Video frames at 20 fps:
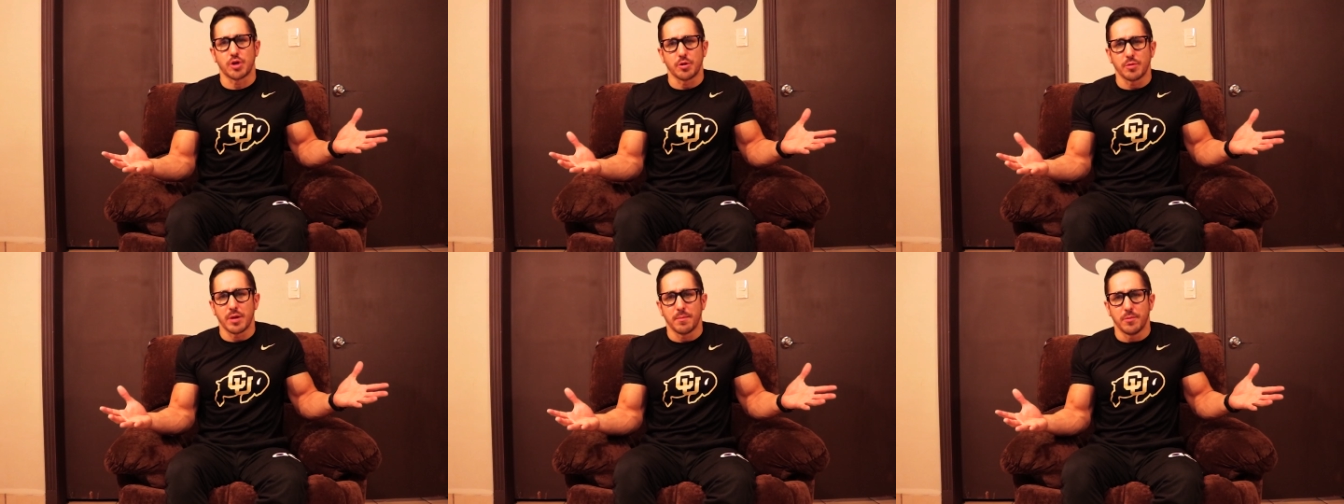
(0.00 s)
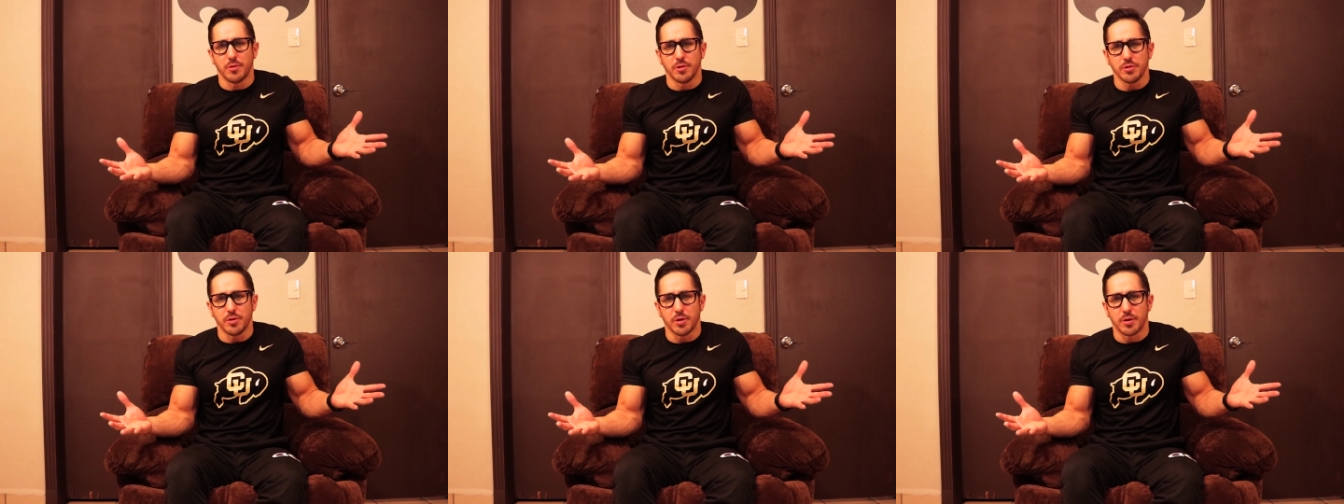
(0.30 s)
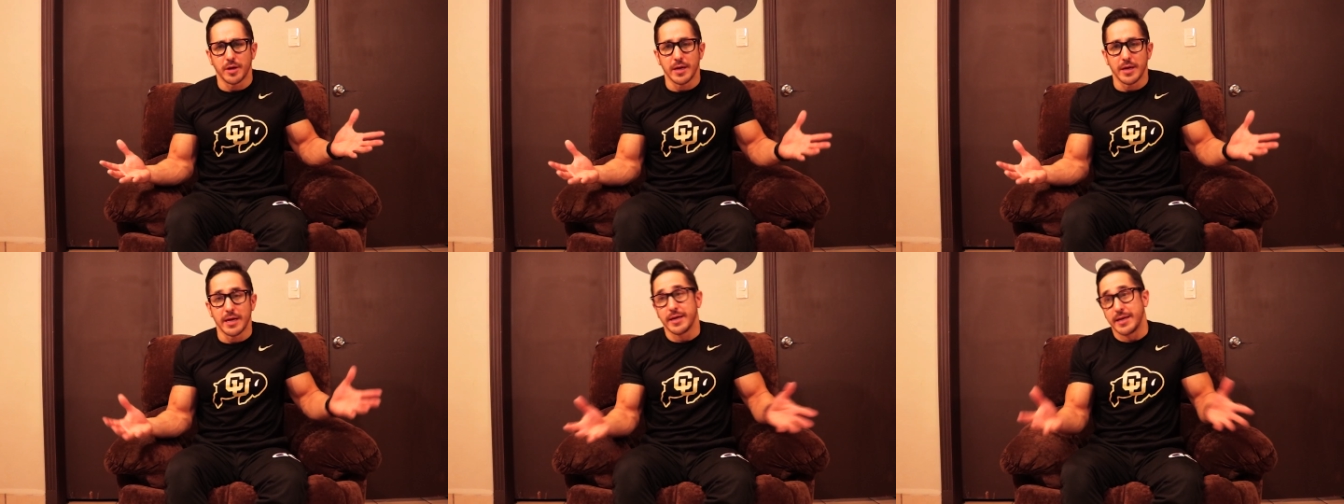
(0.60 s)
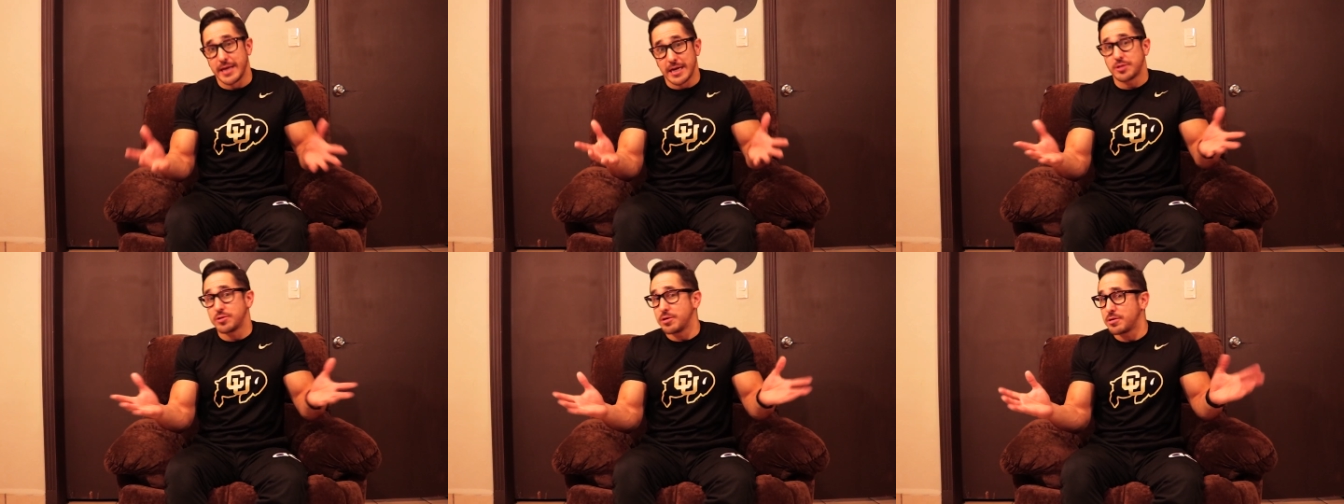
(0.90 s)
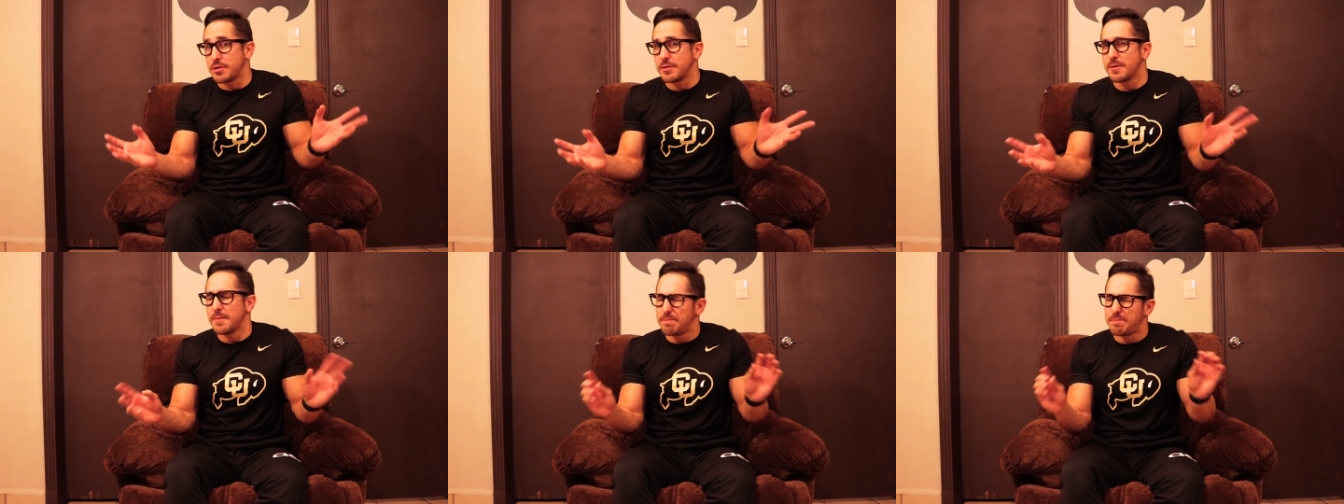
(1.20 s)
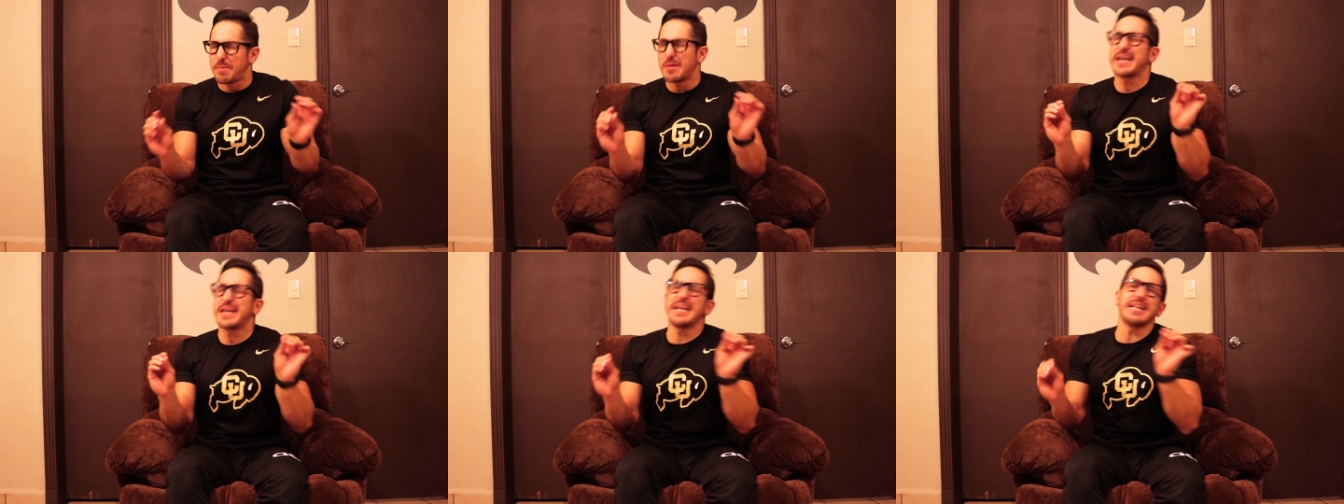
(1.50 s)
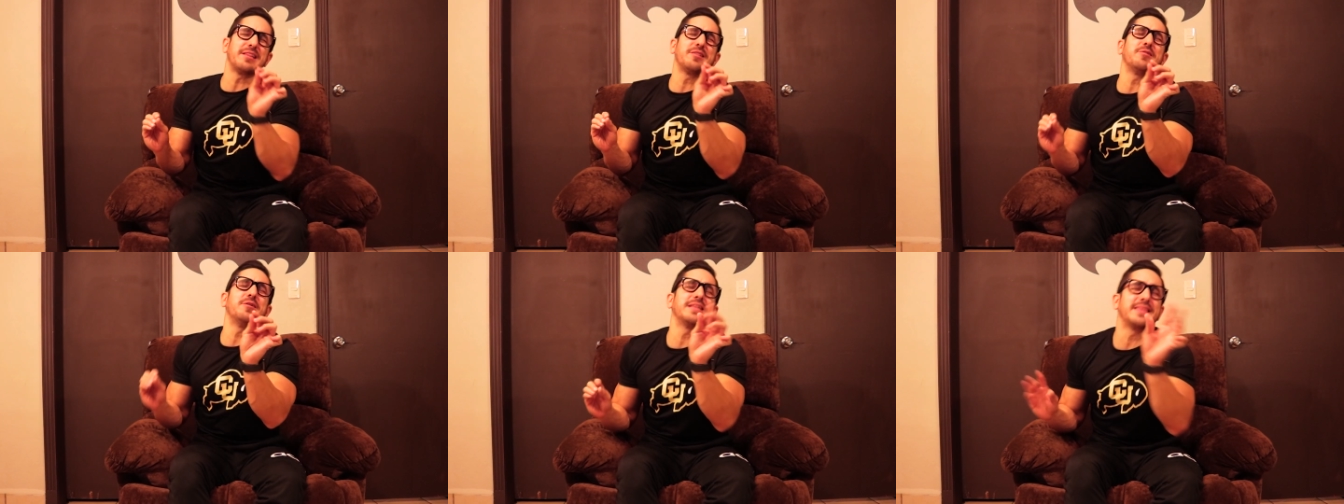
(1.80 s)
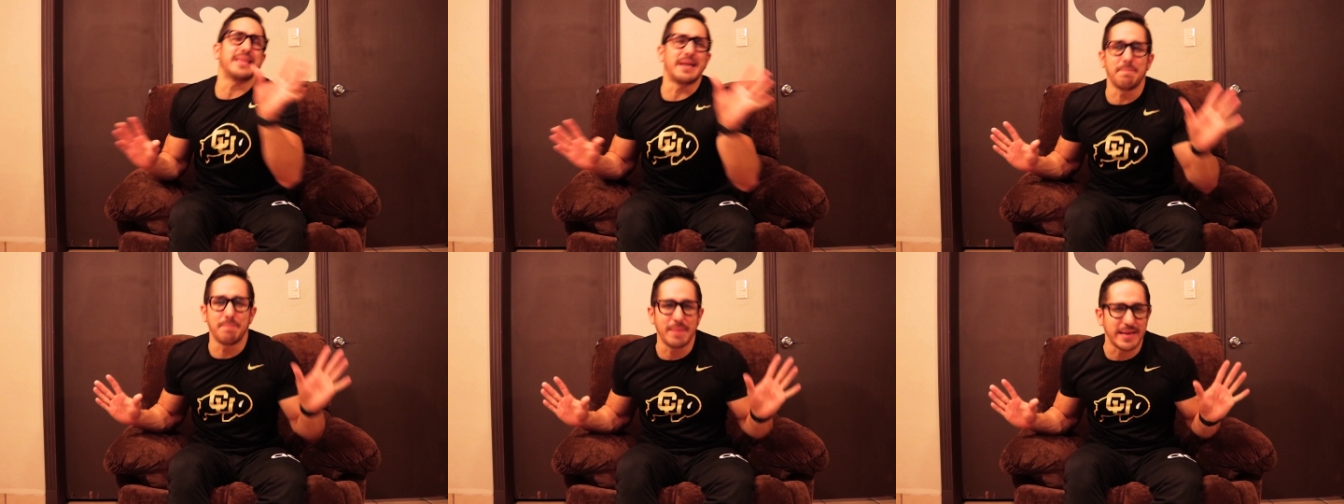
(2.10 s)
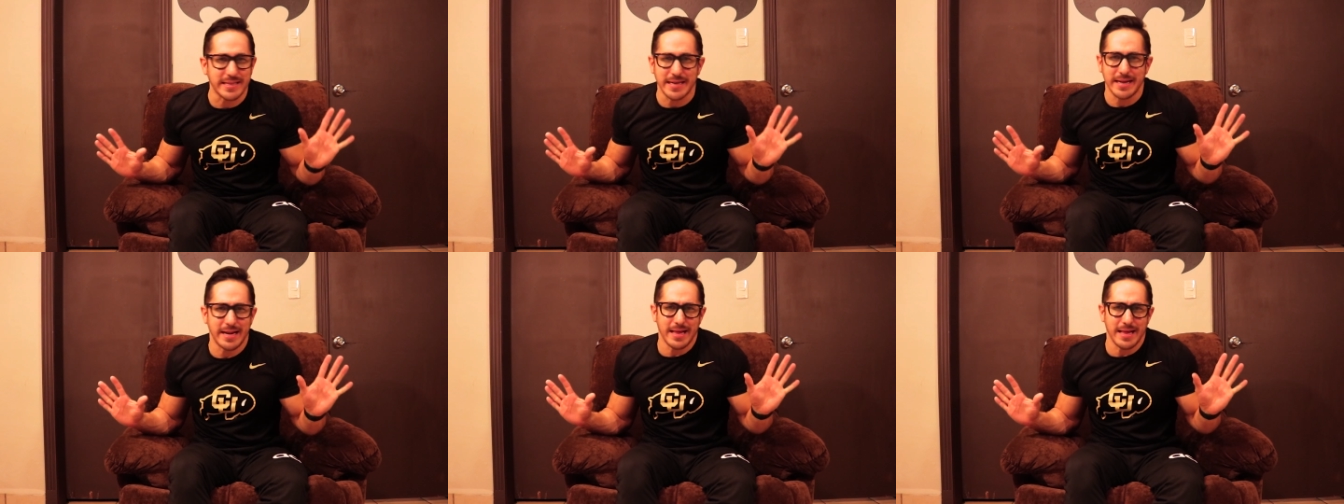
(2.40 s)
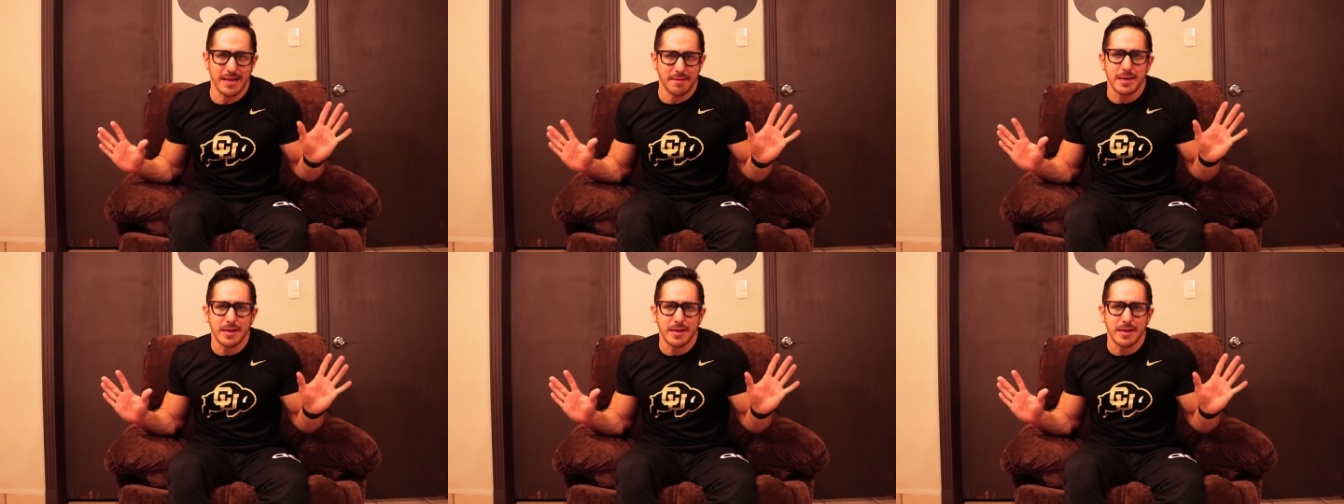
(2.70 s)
todo el mundo. Y eso con un poquito de trampita nada